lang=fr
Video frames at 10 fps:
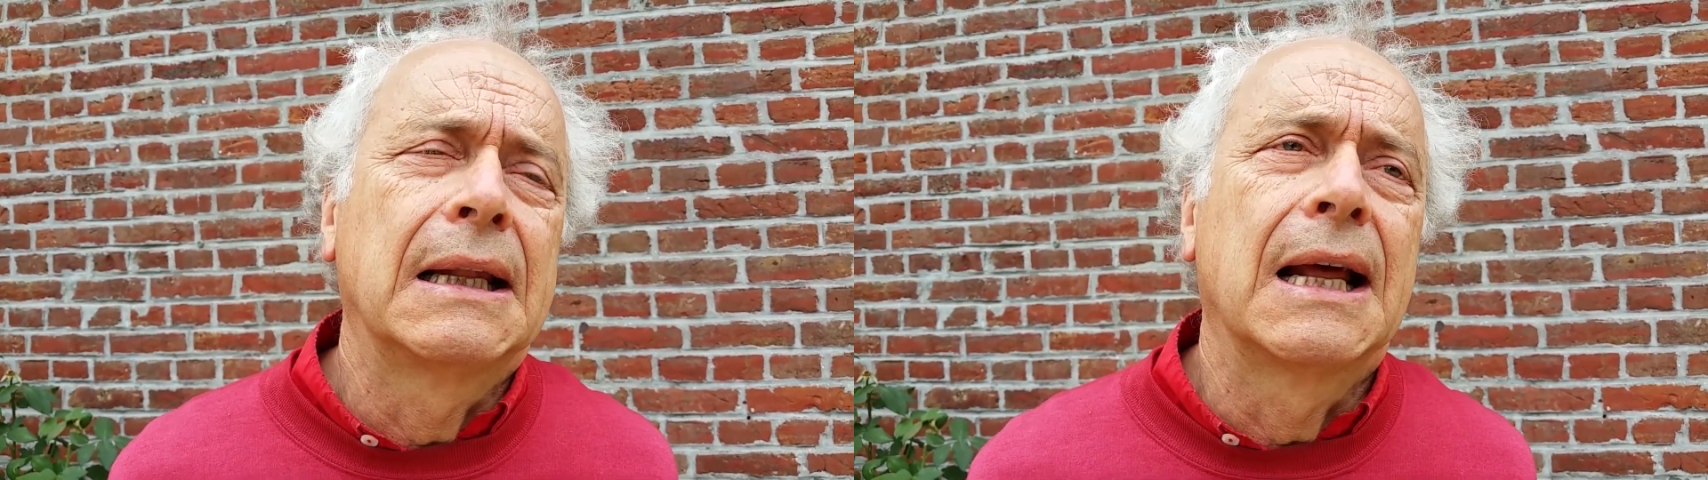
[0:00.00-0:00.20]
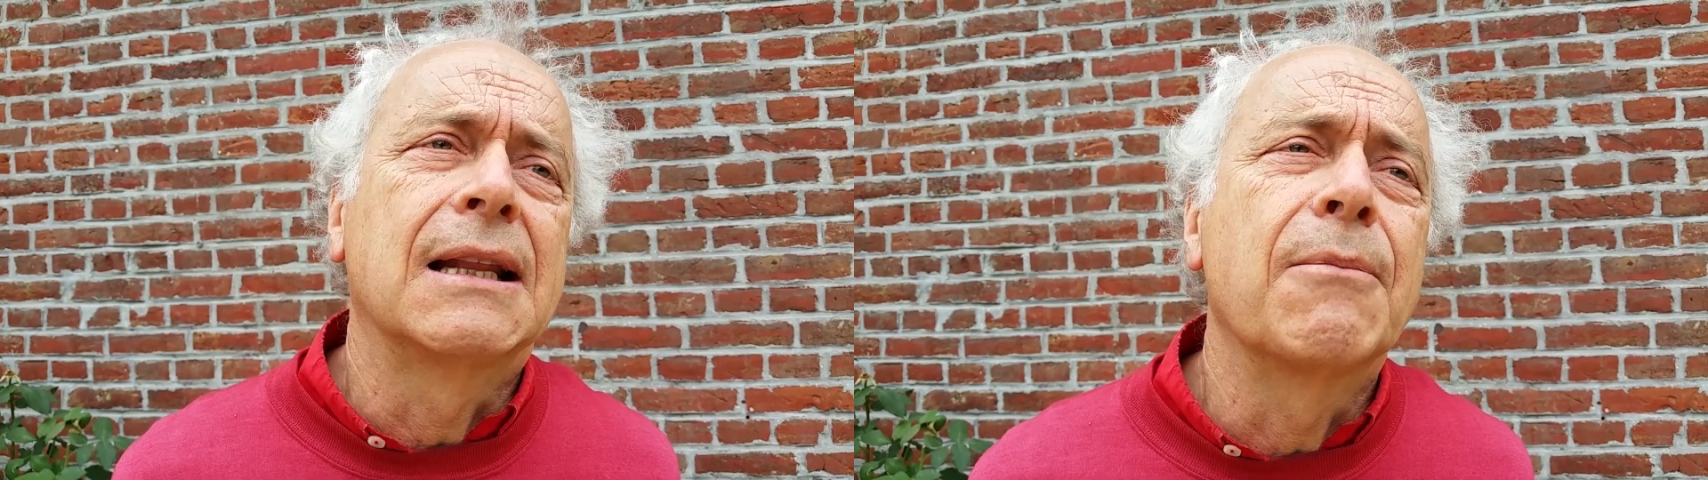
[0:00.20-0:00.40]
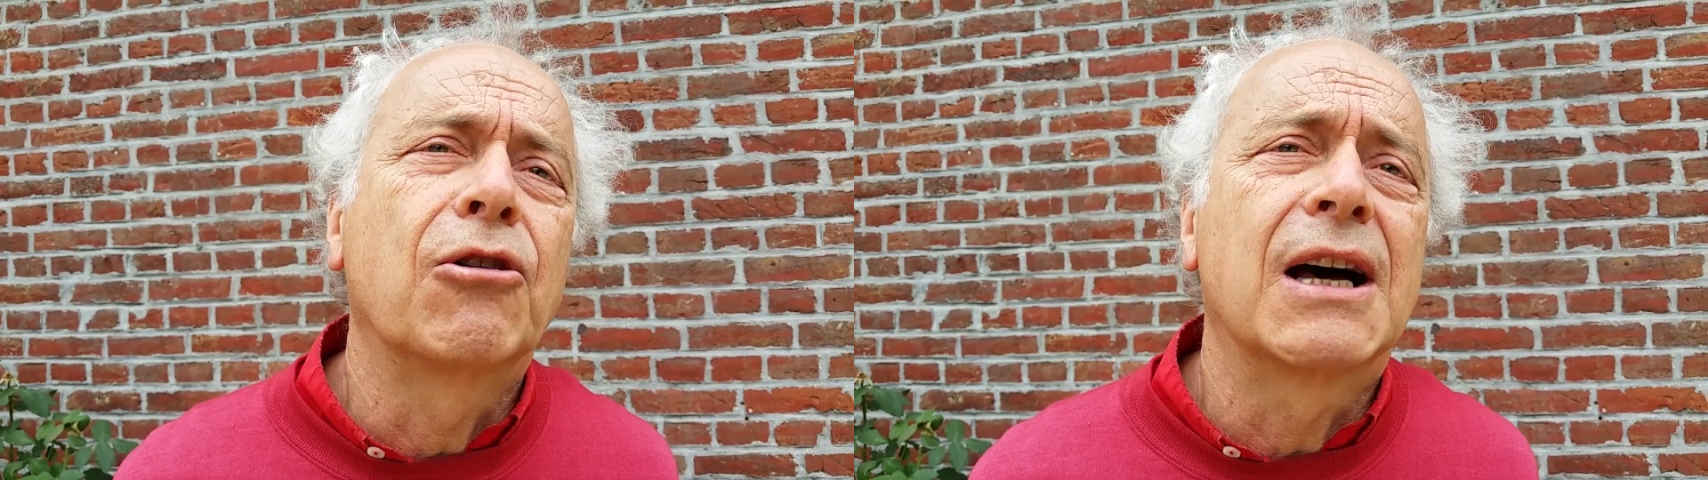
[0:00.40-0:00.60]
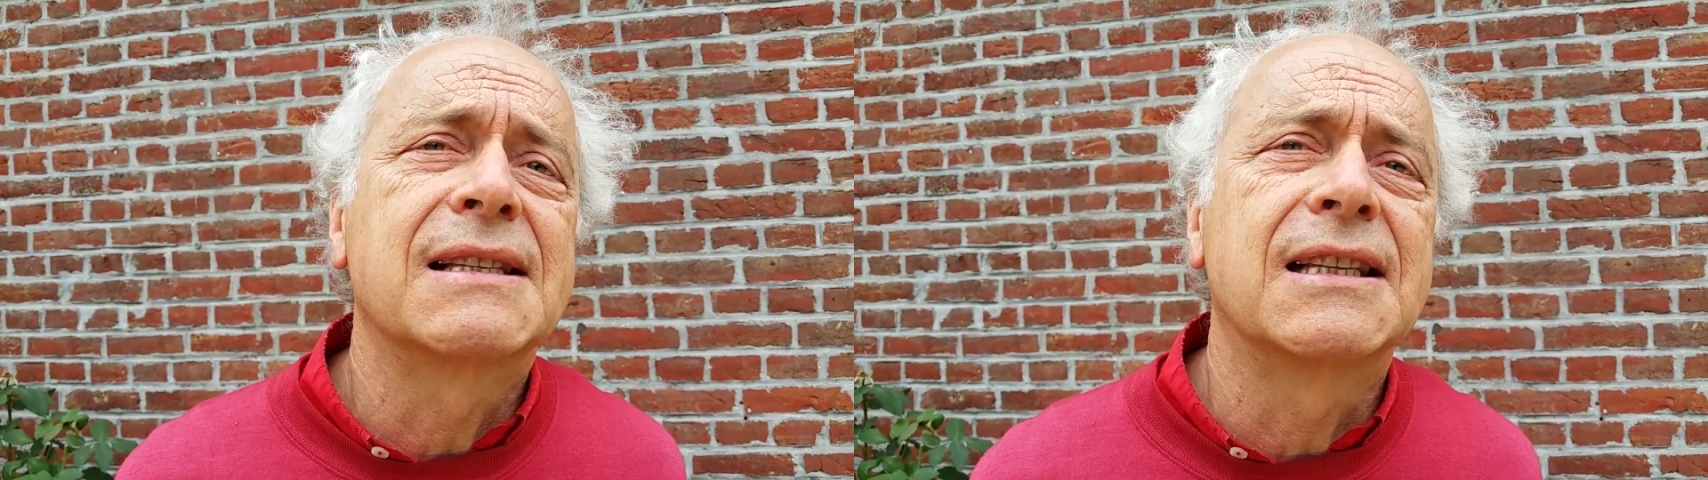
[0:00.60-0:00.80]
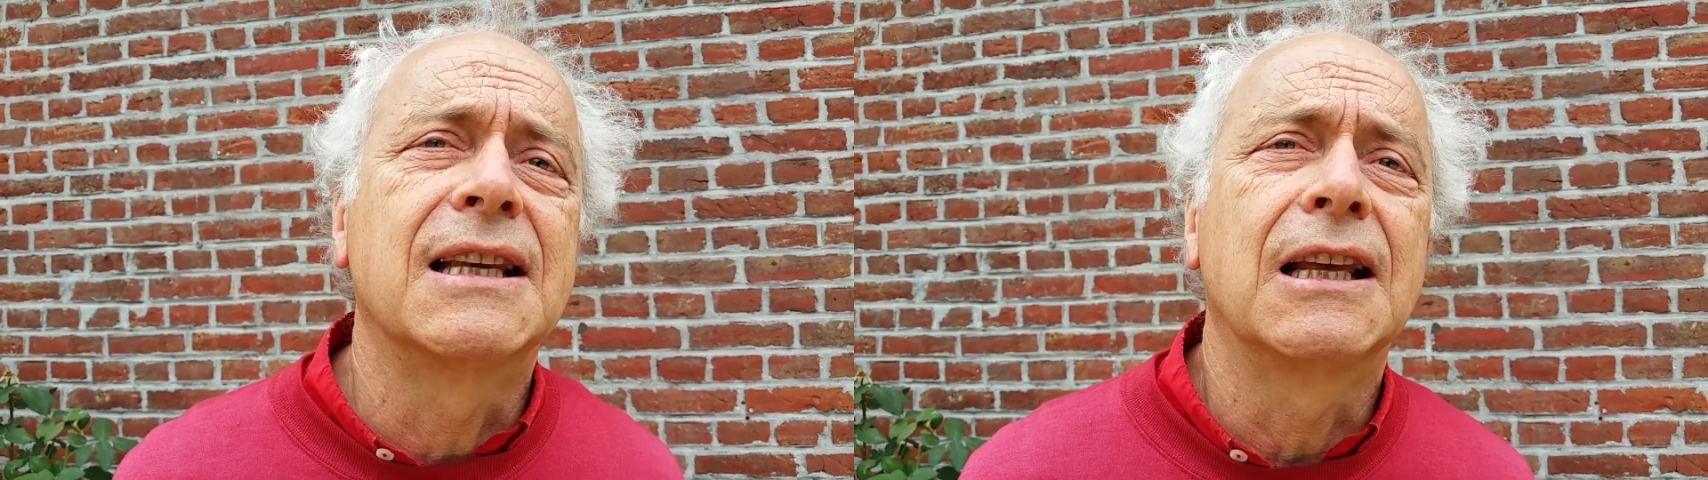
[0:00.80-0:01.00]
la
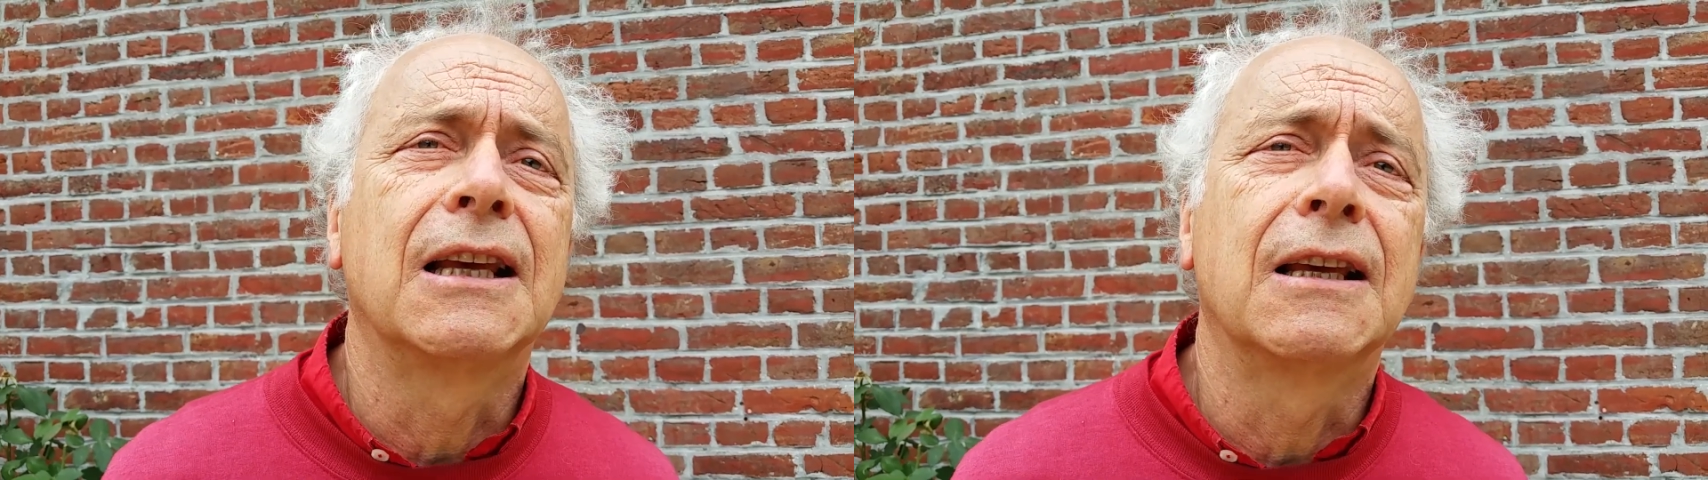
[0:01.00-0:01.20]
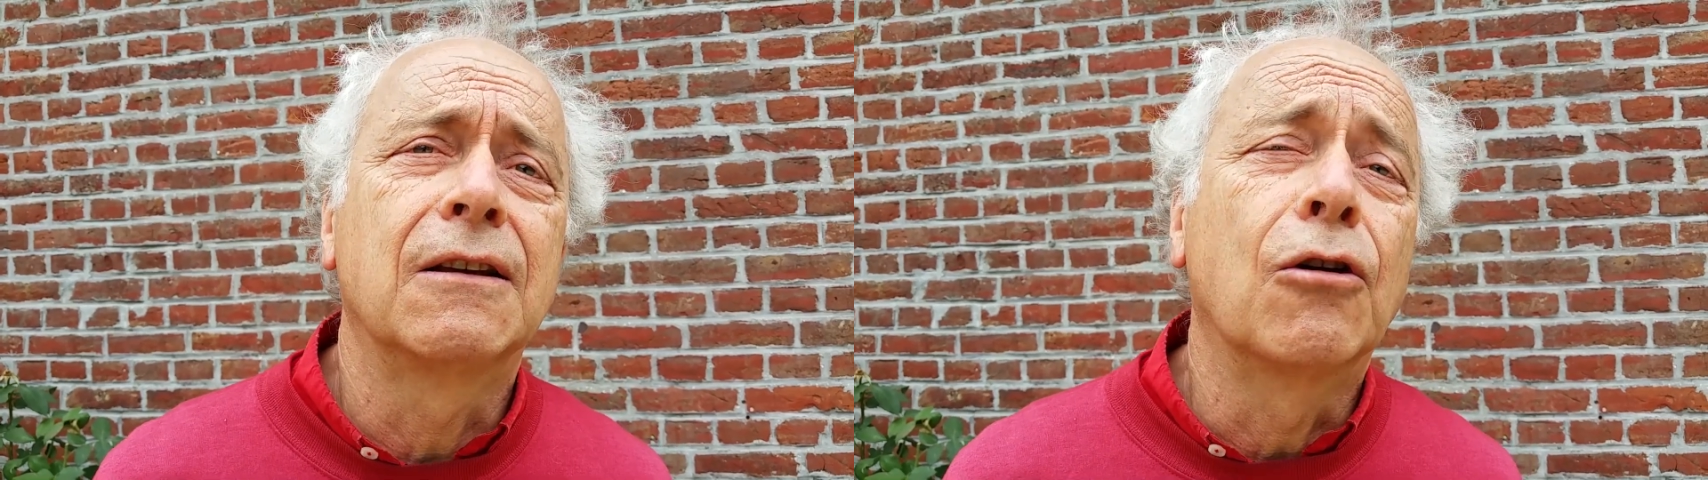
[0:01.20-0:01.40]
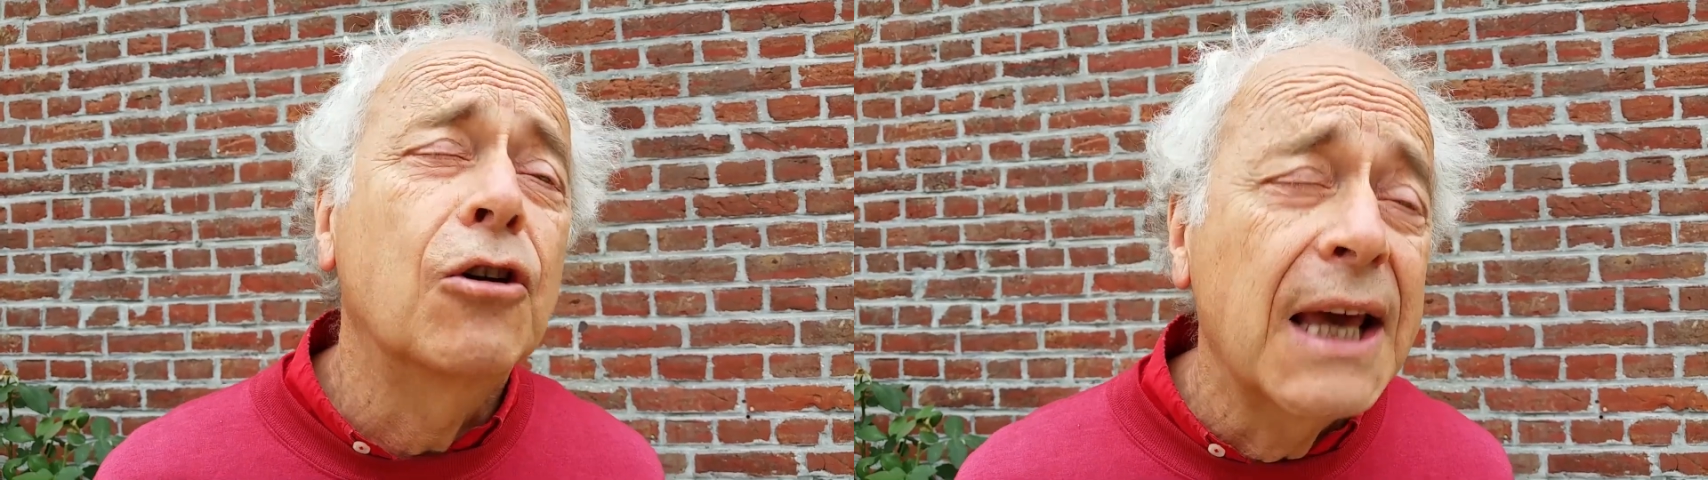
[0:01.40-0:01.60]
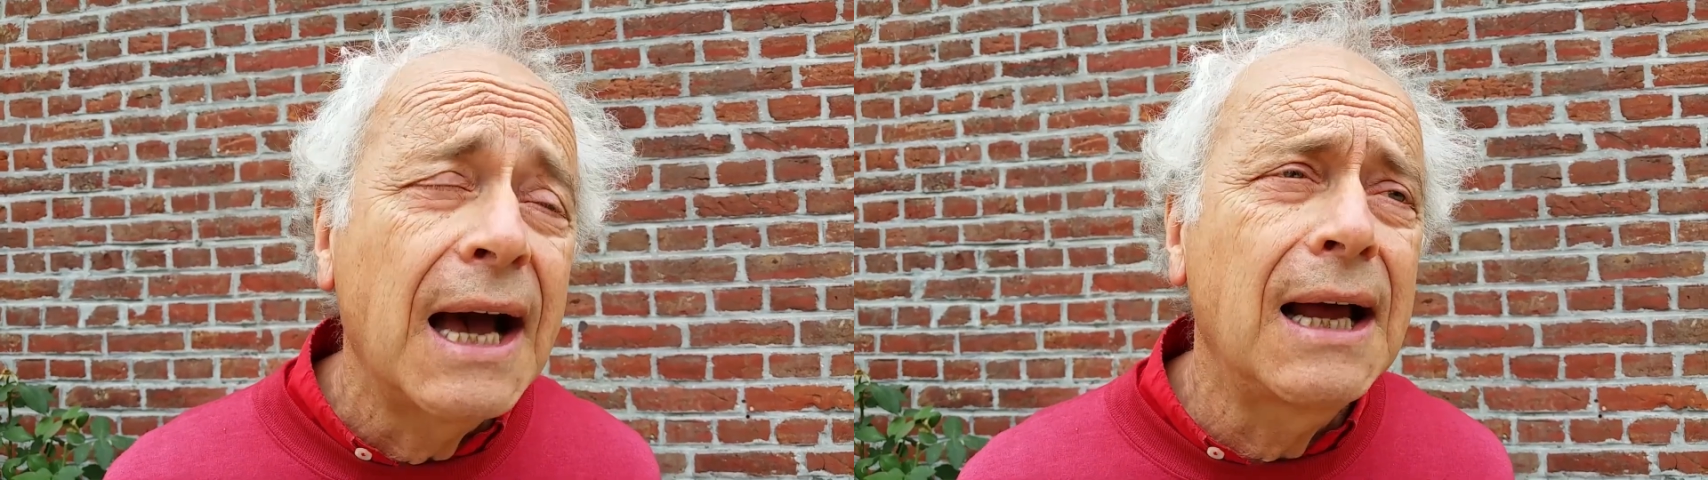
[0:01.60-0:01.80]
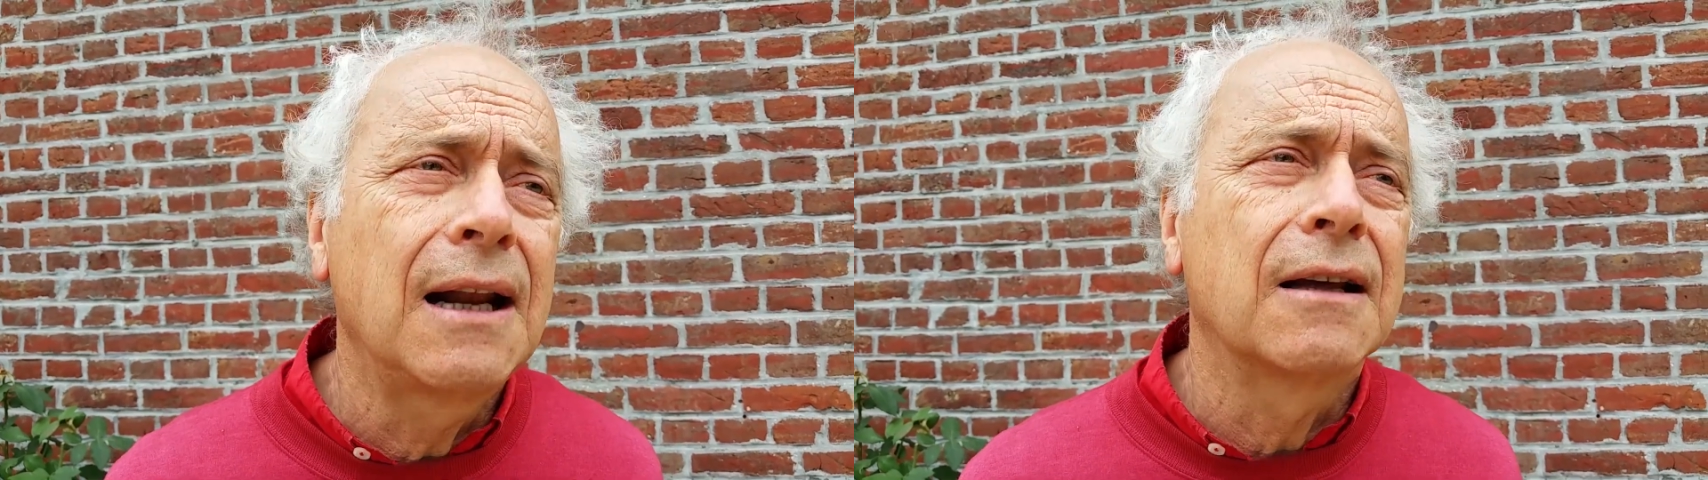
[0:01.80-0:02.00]
démocratie
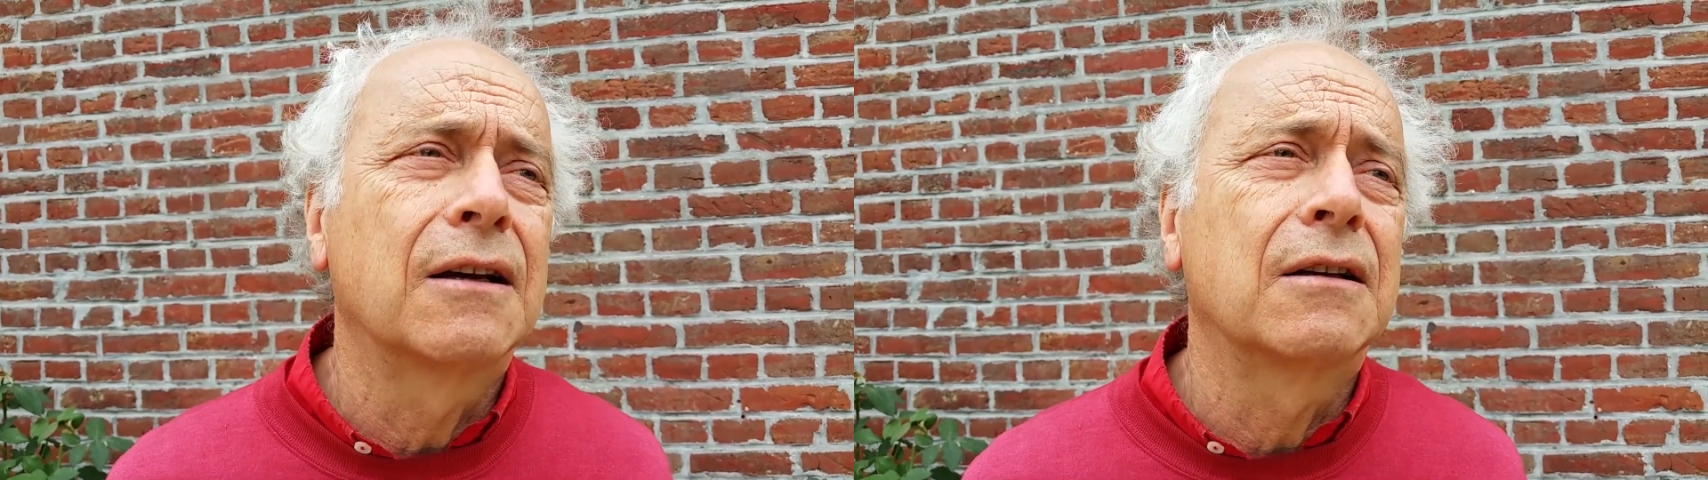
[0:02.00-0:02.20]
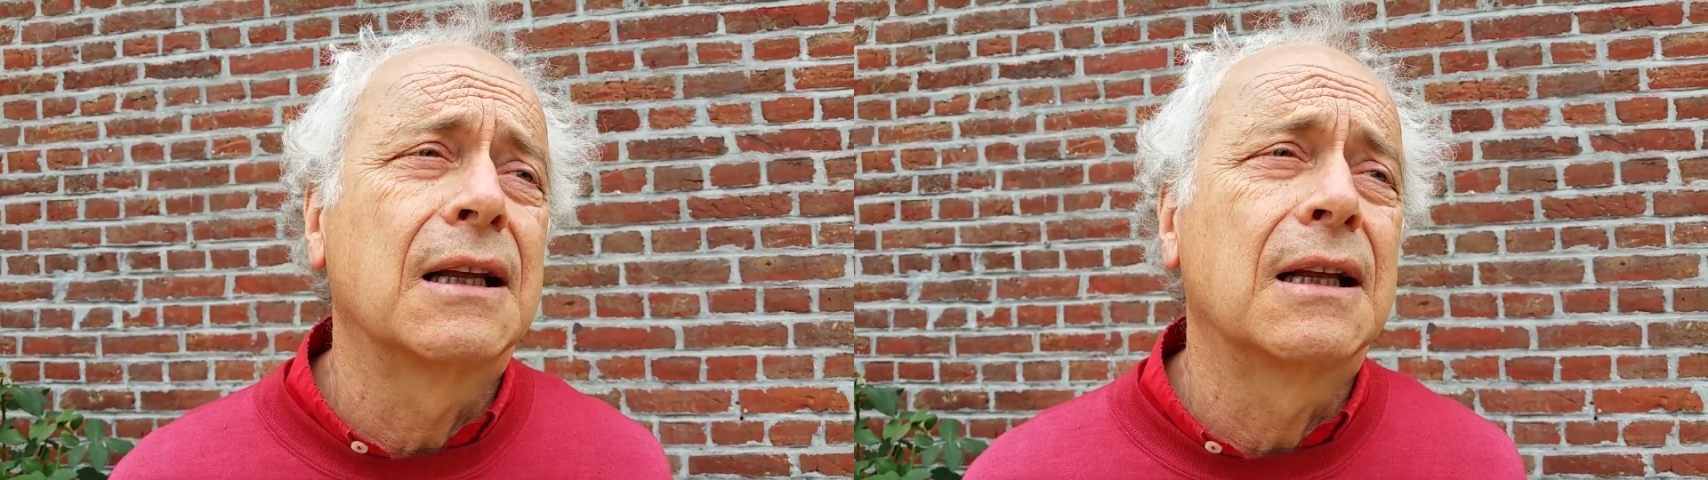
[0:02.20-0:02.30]
locale,